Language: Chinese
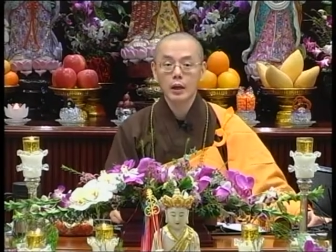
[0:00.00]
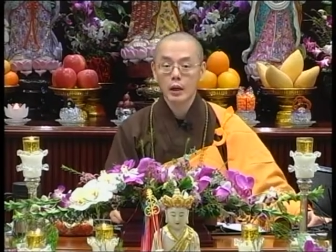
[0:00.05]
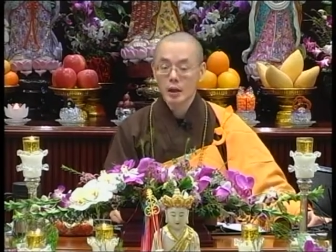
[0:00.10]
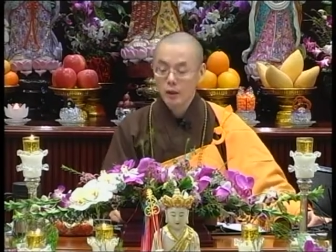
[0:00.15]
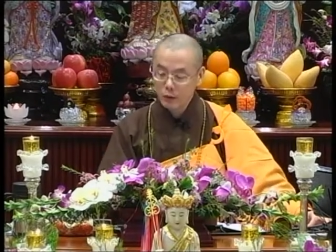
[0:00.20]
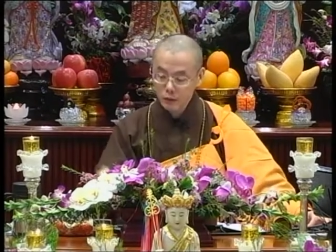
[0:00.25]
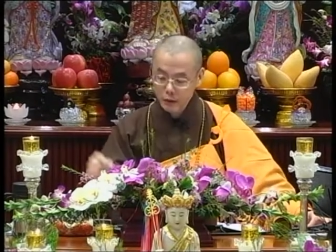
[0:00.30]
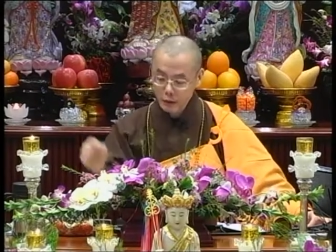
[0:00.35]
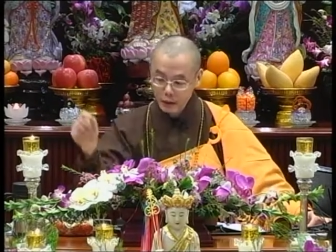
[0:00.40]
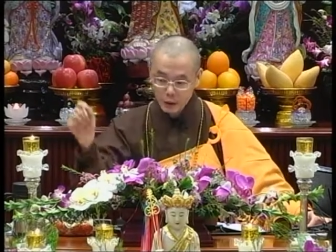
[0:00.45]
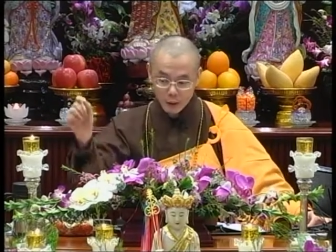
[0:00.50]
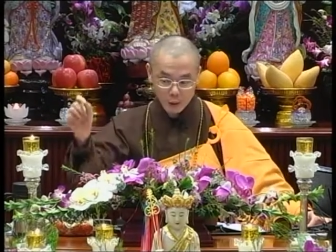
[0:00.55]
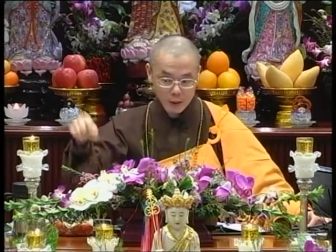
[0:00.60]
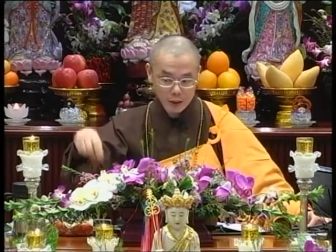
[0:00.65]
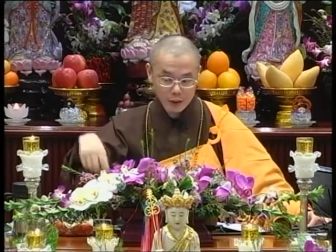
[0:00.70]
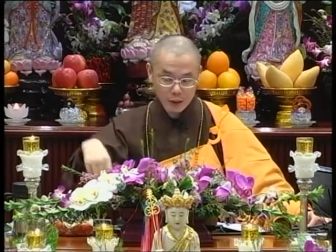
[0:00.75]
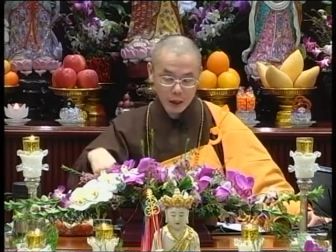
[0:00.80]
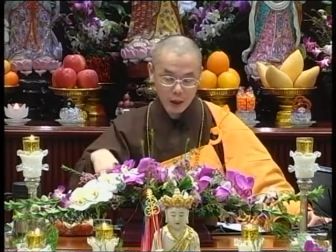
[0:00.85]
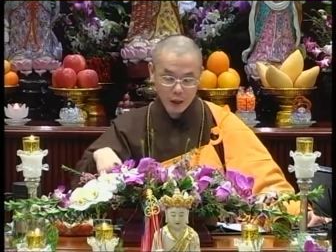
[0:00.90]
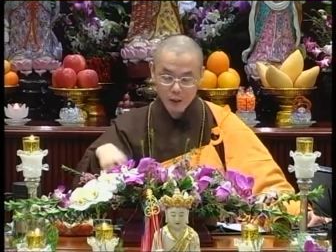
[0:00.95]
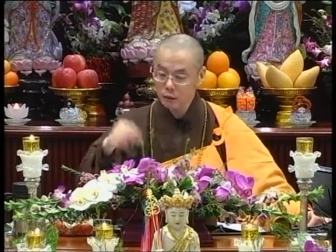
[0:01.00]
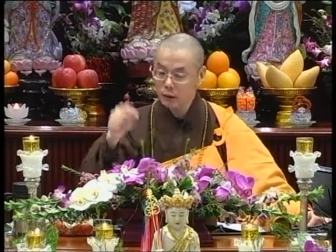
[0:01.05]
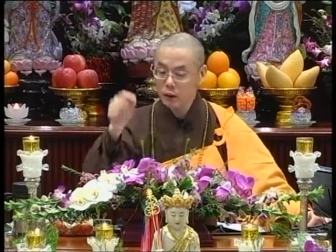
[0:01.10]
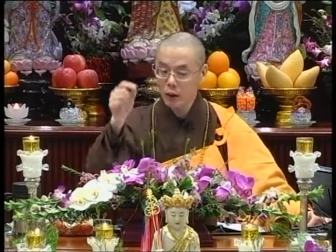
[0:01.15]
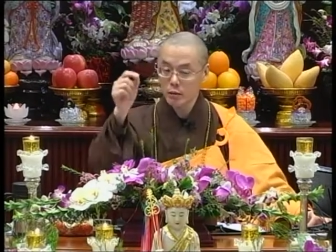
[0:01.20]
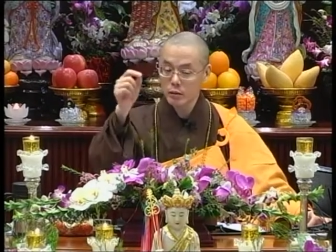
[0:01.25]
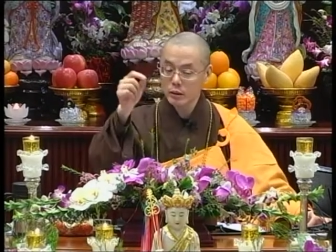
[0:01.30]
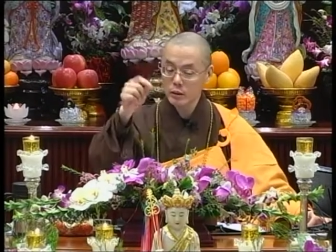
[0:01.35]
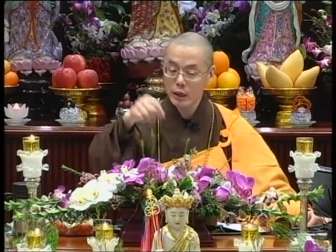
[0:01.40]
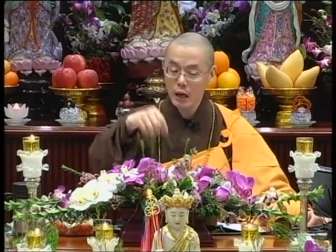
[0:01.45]
都是一贯道、
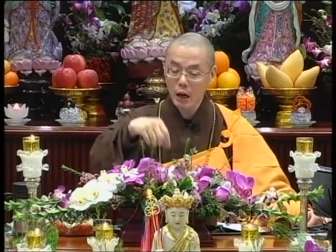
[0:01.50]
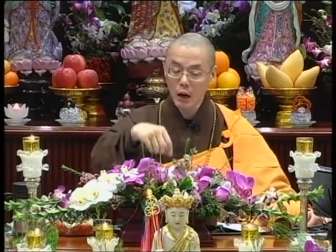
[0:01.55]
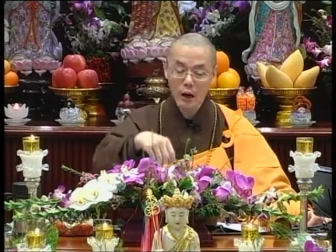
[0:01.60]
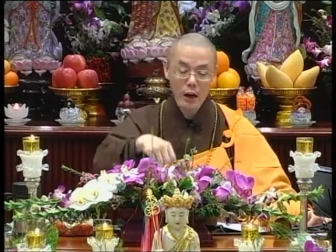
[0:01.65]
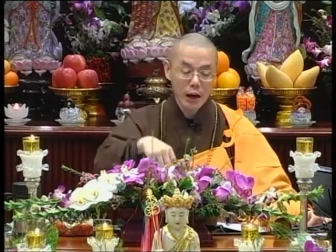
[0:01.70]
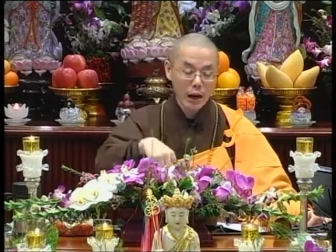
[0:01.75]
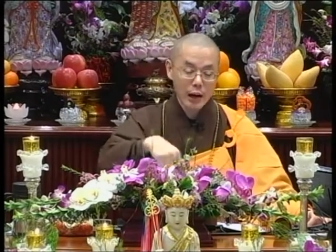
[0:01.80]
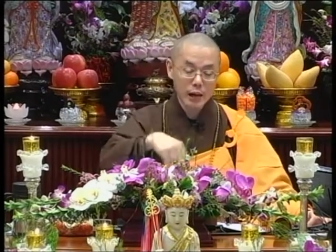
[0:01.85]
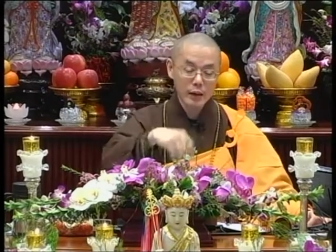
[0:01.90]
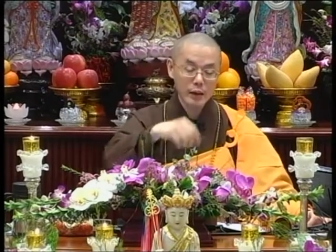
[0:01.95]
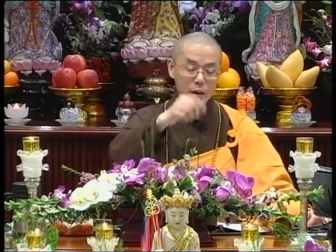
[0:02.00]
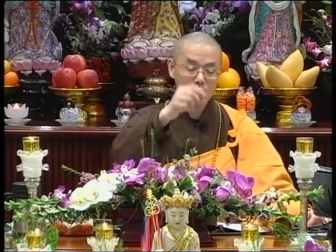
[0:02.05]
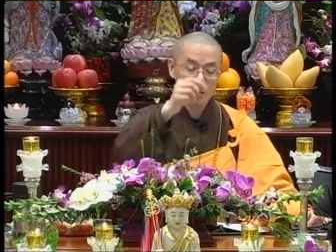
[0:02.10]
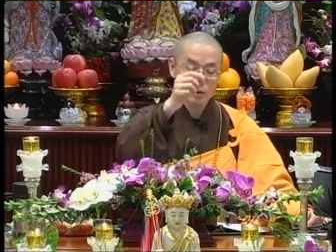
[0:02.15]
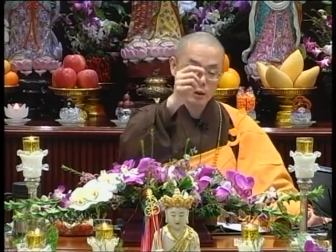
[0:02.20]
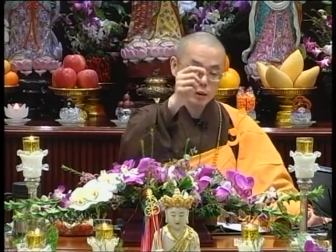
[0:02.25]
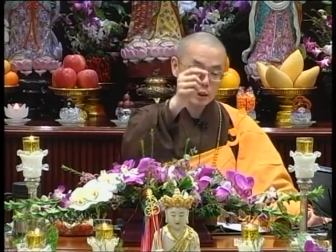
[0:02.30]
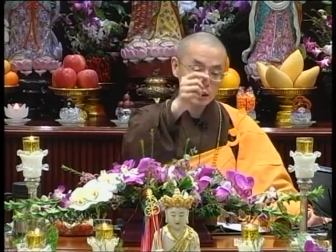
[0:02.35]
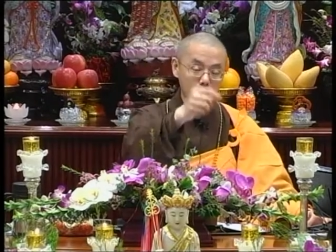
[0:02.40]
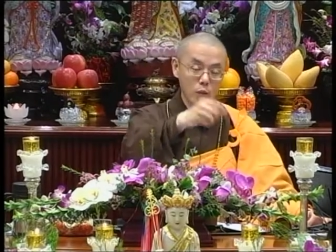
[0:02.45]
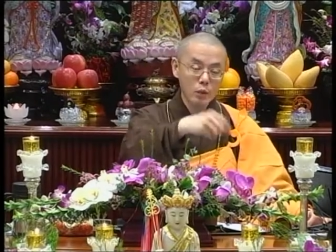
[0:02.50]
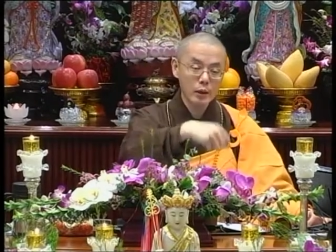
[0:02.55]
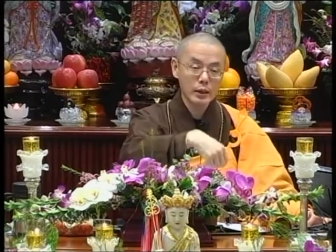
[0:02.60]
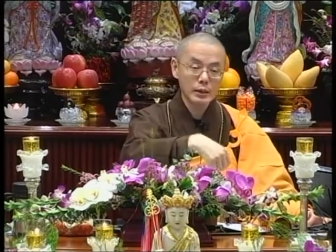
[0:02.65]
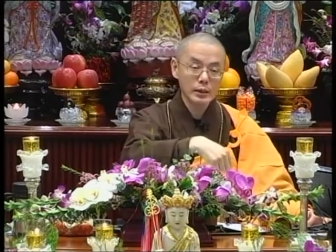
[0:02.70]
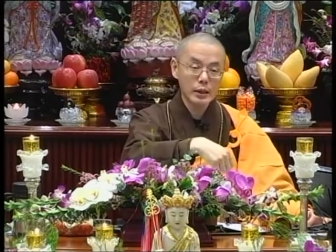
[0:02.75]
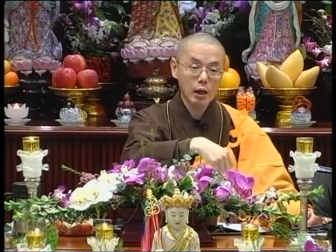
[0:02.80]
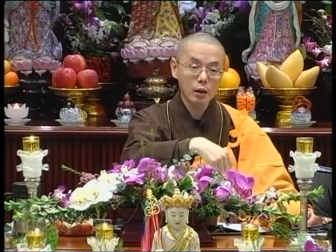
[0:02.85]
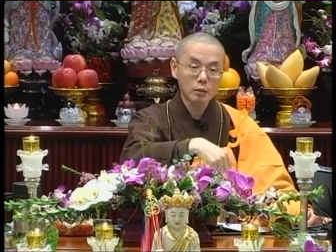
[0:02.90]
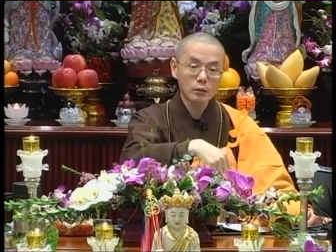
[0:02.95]
道教，还有神鬼
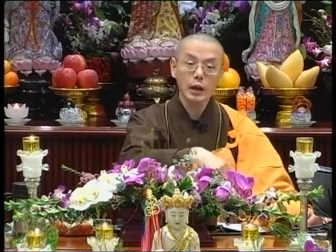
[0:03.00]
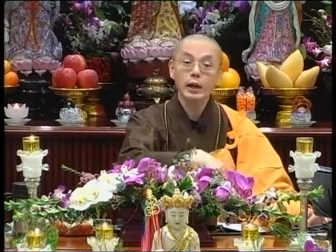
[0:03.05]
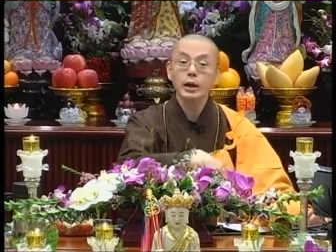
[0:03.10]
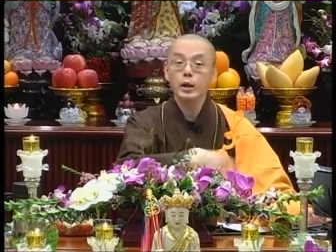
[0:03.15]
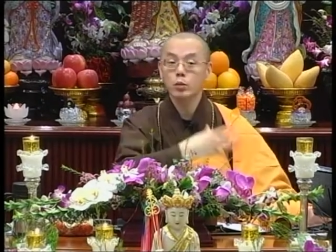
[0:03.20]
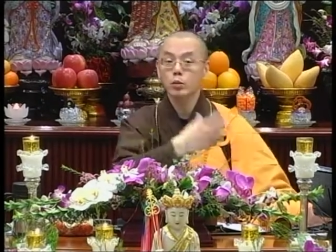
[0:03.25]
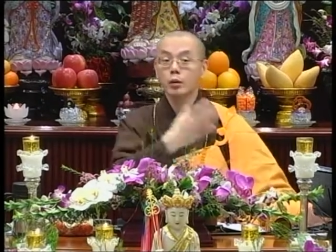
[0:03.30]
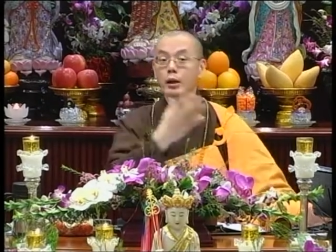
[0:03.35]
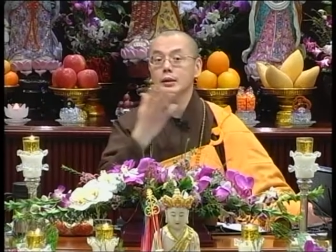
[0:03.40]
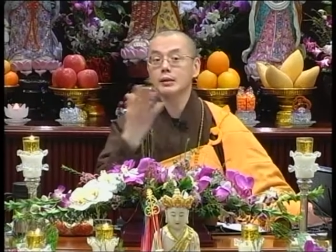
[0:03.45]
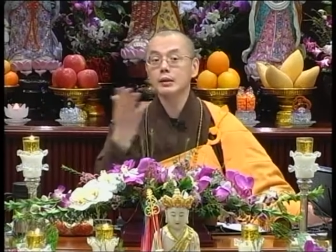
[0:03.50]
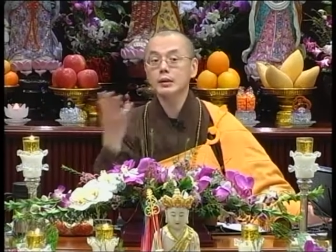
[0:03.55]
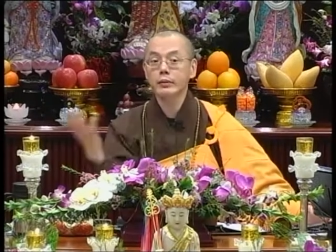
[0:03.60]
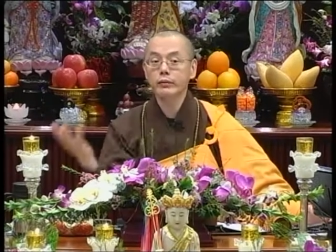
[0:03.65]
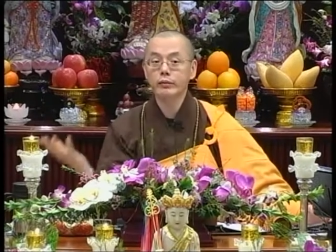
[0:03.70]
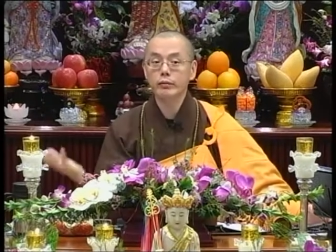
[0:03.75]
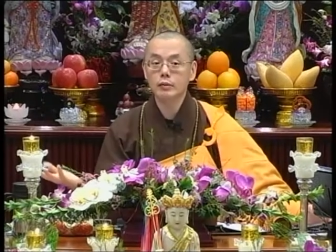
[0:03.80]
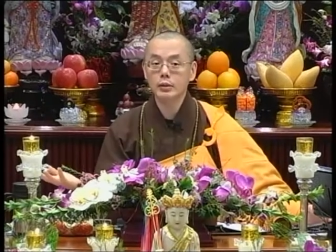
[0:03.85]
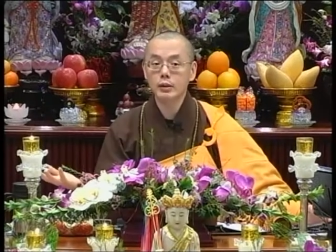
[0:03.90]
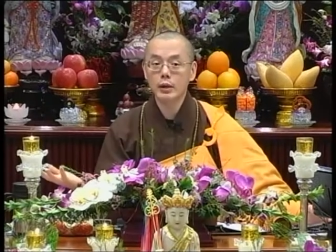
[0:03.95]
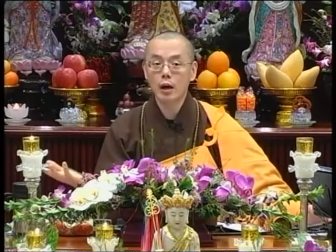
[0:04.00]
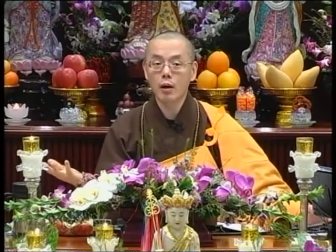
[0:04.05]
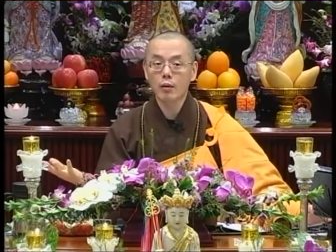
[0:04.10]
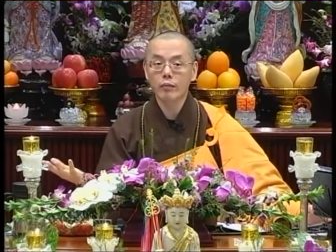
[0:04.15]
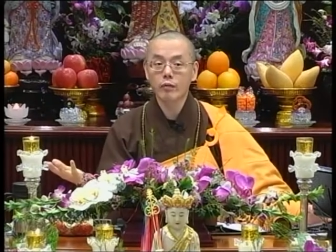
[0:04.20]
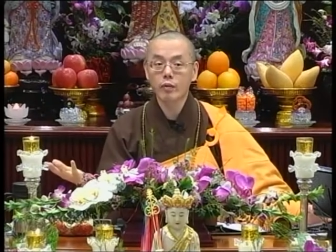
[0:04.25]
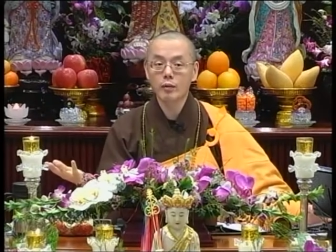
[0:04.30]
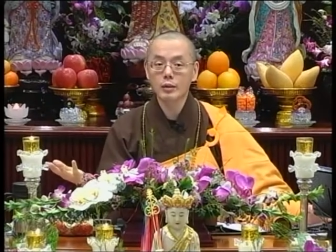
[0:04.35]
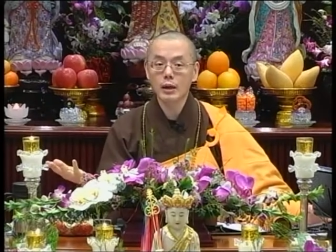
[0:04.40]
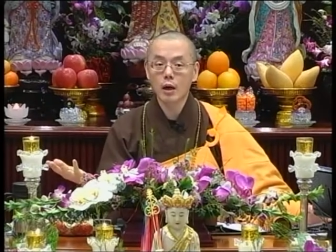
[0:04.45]
教，他也说他自己佛教
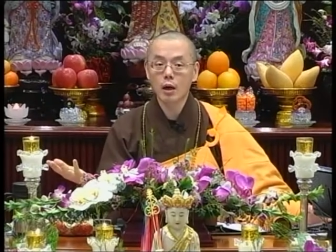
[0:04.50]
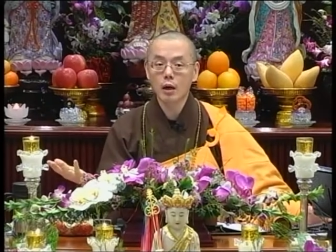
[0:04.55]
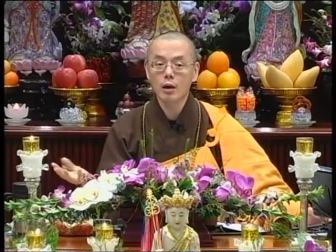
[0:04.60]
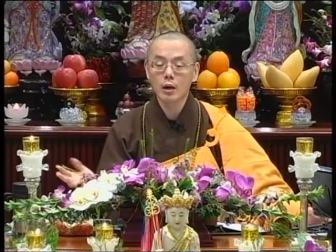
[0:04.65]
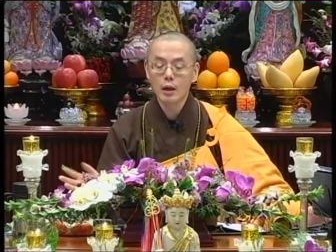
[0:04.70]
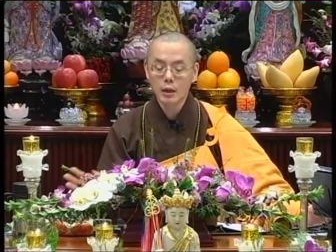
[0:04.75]
佛教。